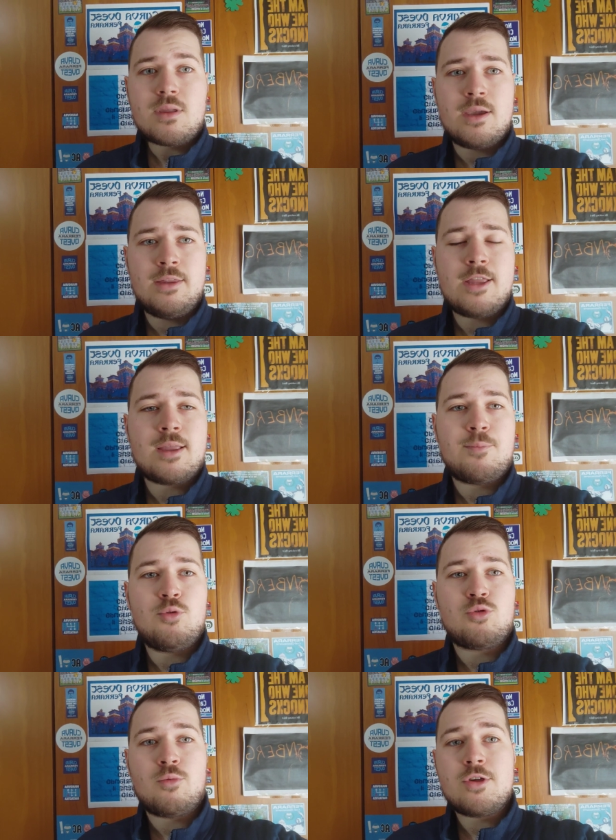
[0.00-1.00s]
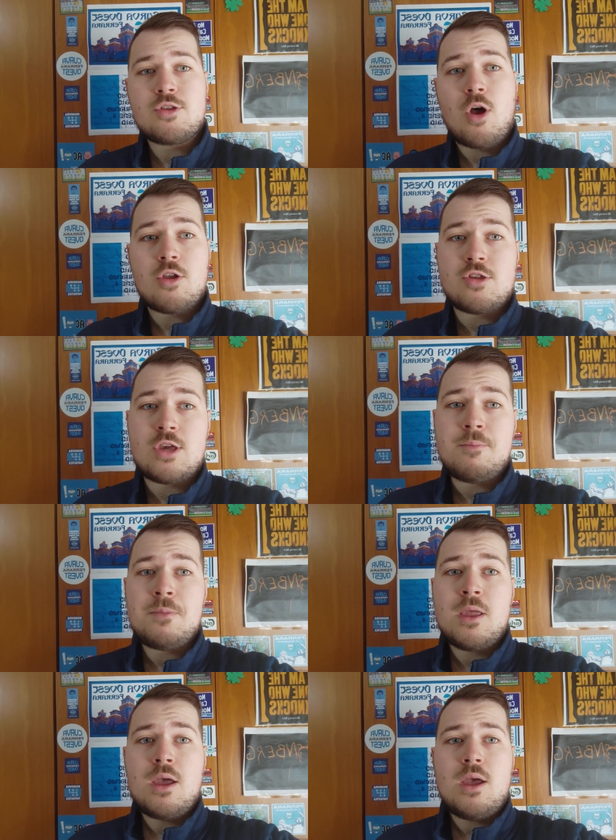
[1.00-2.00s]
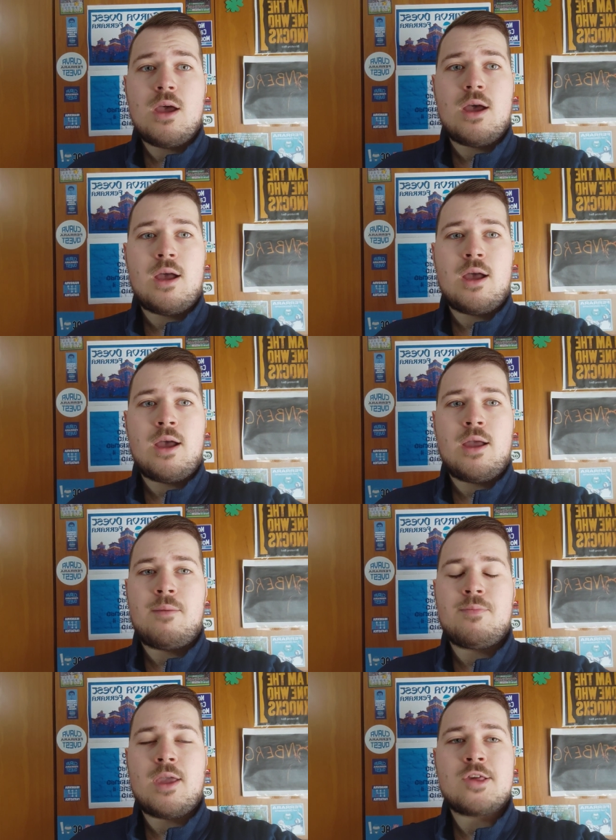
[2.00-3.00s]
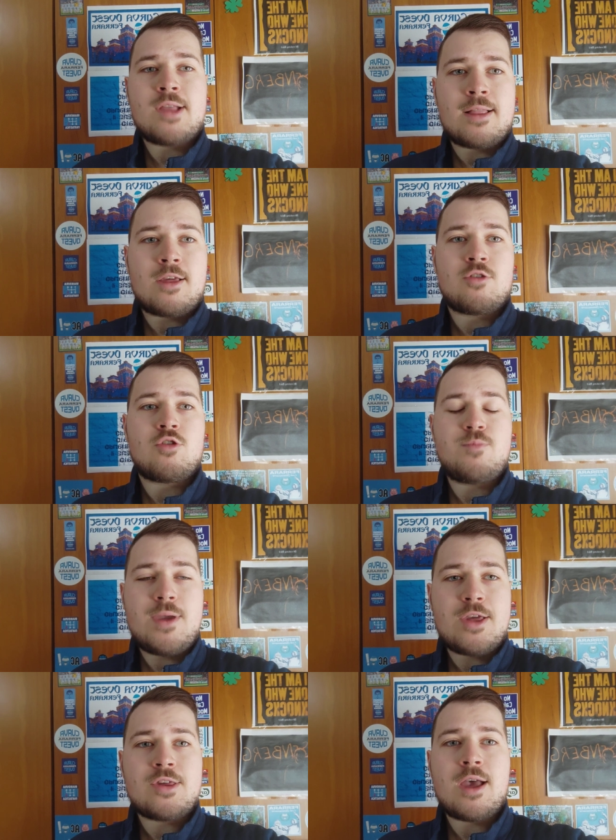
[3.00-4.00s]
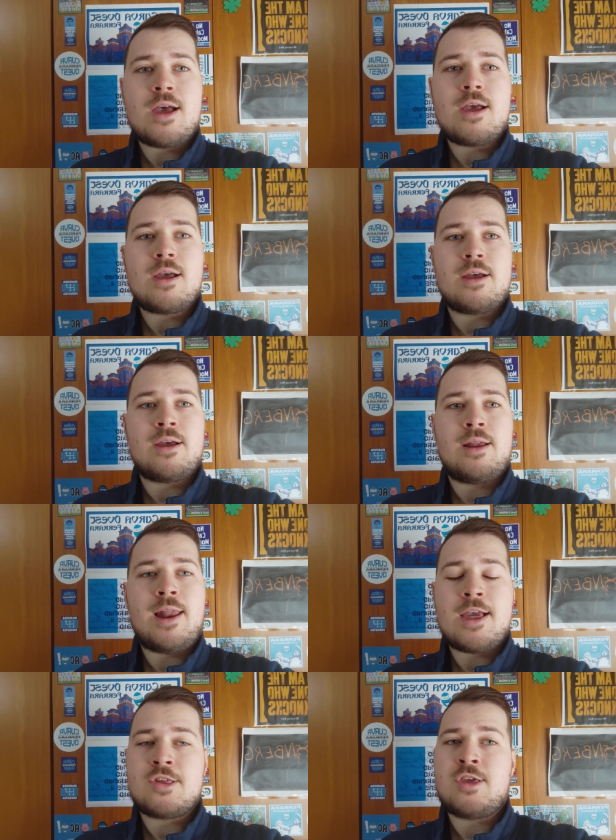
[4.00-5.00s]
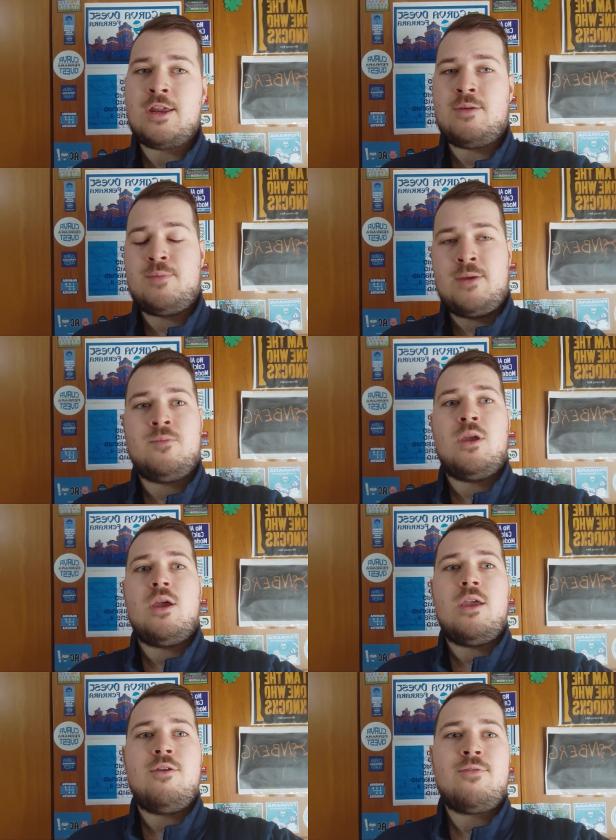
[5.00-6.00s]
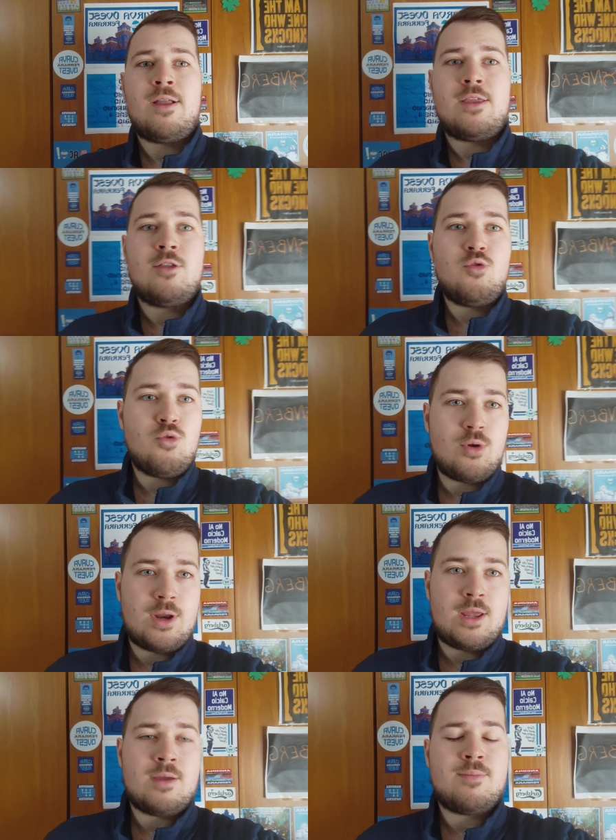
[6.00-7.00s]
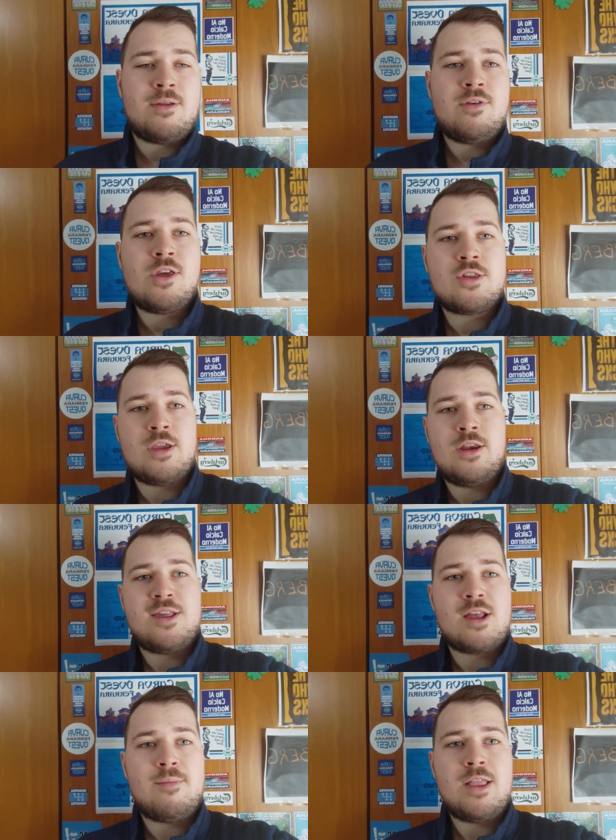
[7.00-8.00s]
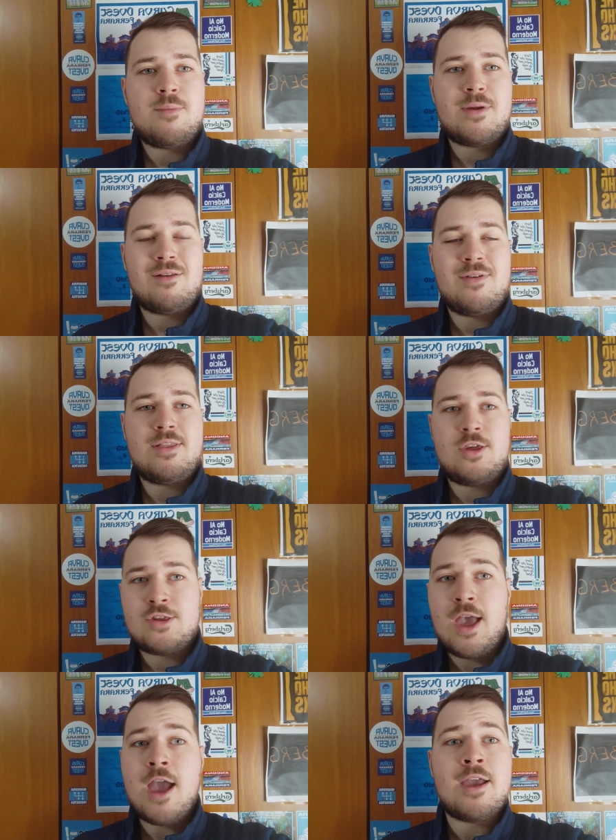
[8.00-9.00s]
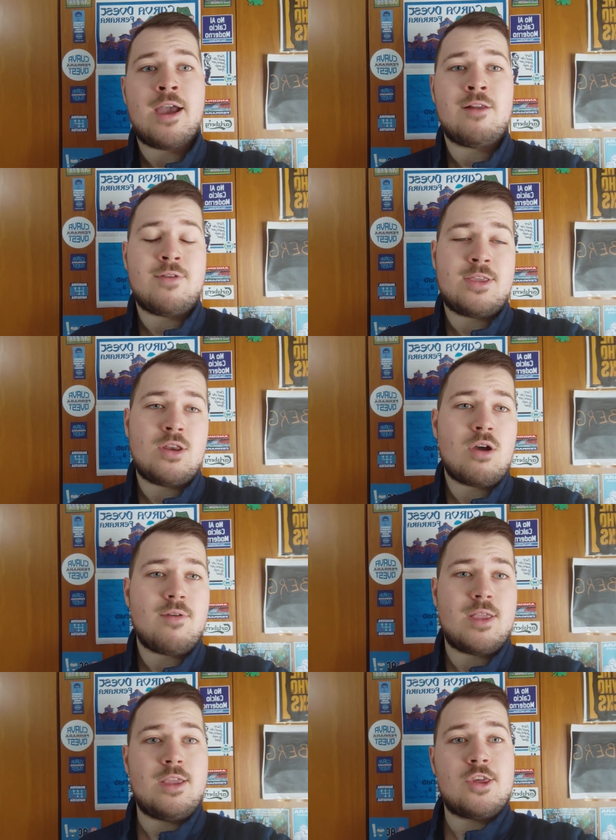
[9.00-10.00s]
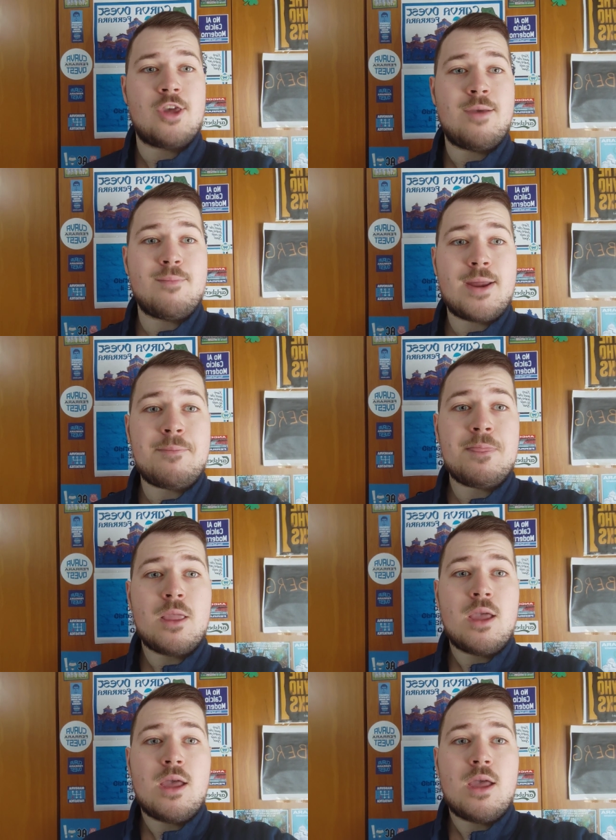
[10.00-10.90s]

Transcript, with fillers: indetta appunto quest'oggi eh, è stata sospesa eh, la Serie B infatti i turni previsti inizialmente per il 26 e il 29 di dicembre